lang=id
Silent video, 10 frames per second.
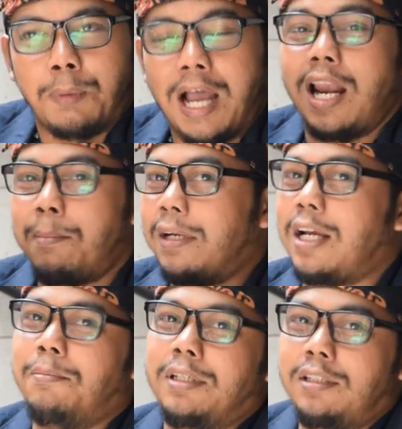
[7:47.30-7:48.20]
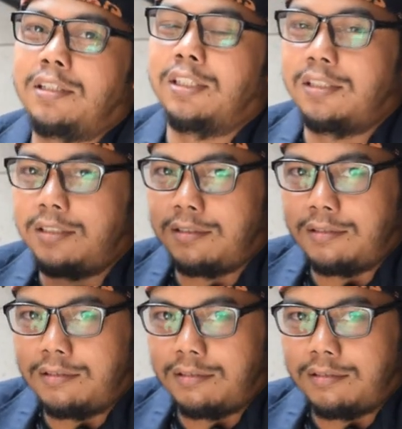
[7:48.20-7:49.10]
pengalaman kami
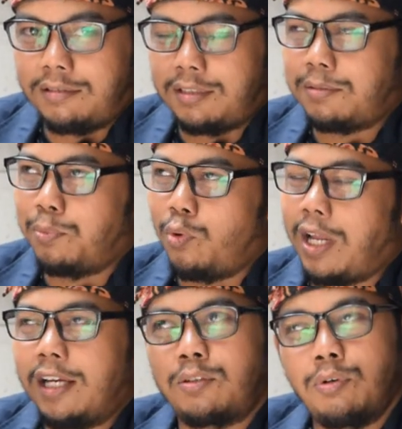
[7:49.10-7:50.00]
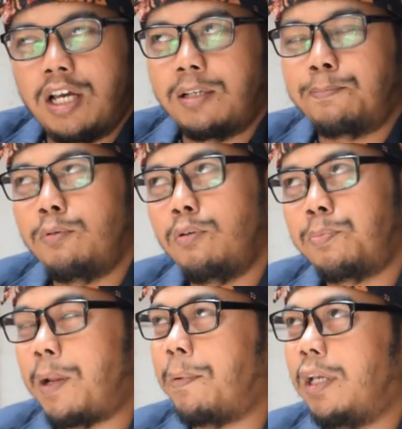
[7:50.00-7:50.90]
mulai 2000
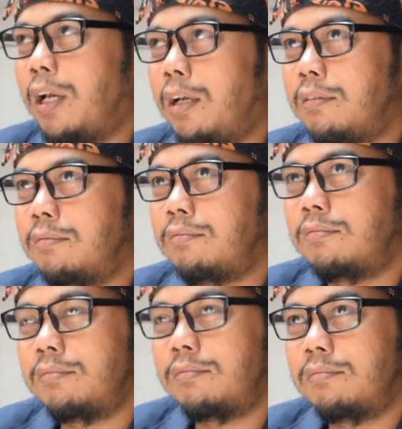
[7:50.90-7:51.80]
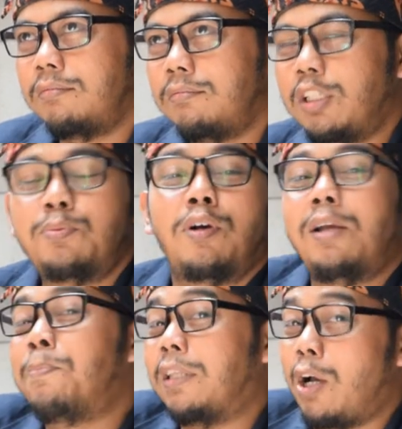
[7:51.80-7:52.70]
berapa ya Wes
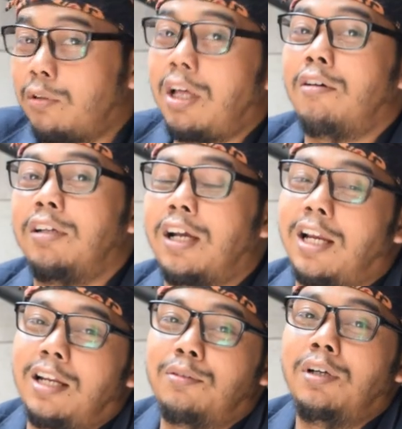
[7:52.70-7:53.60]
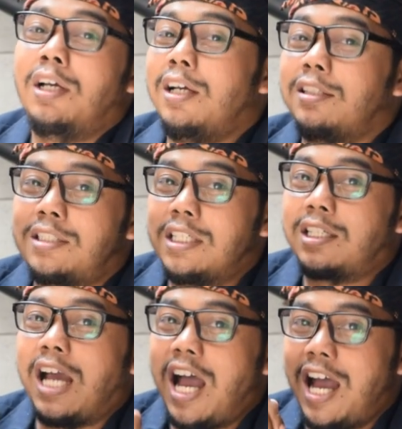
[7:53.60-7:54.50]
pokoknya bertahun-tahun yang lalu
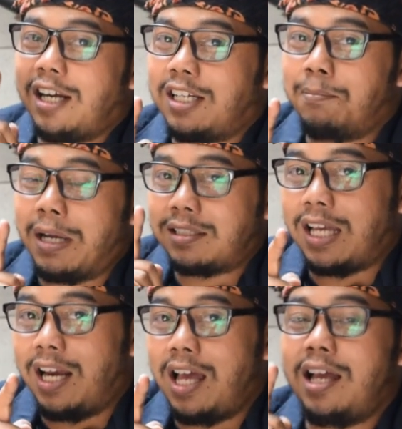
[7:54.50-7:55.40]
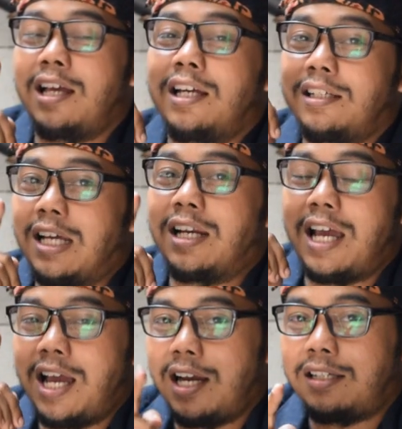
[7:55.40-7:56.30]
jika ada masalah
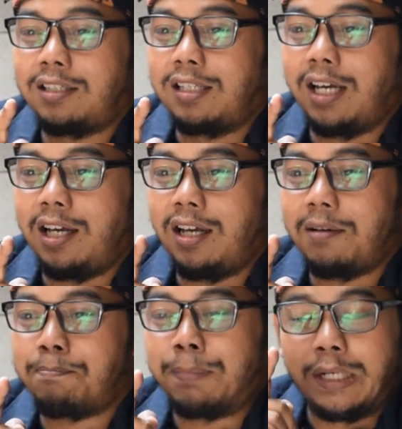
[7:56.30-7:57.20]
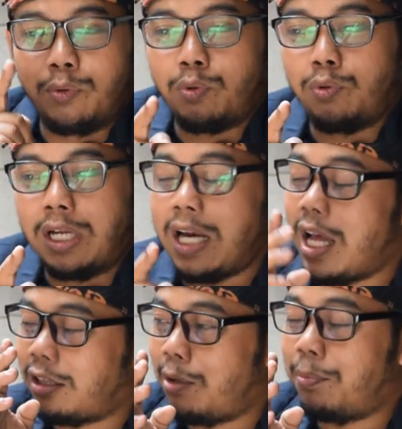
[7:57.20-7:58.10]
dan ada penurunan
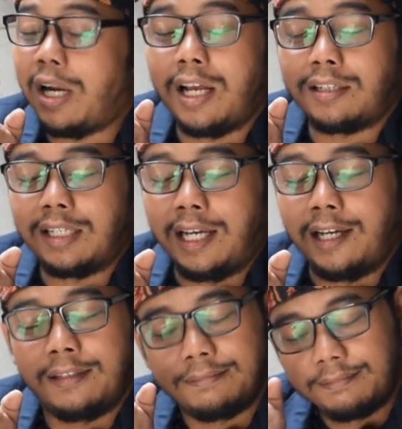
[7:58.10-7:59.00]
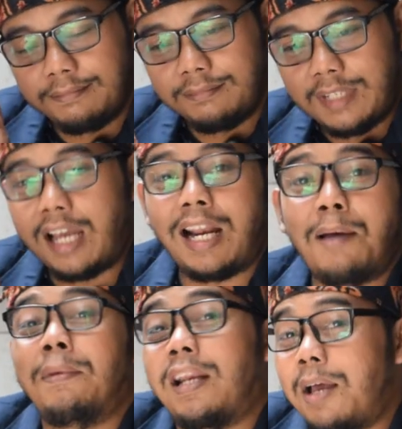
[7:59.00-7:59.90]
ataupun ada
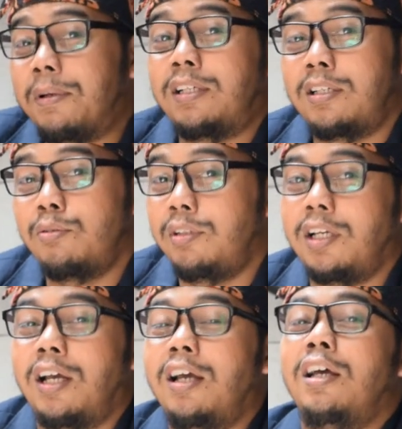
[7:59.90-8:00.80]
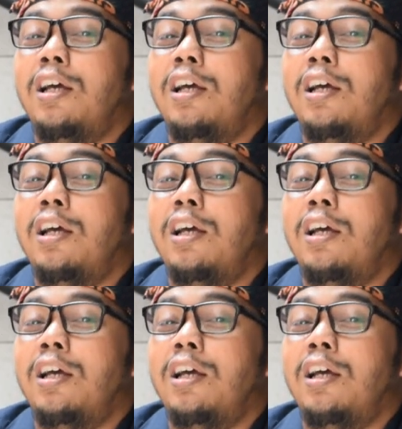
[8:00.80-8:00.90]
rame-rame di dunia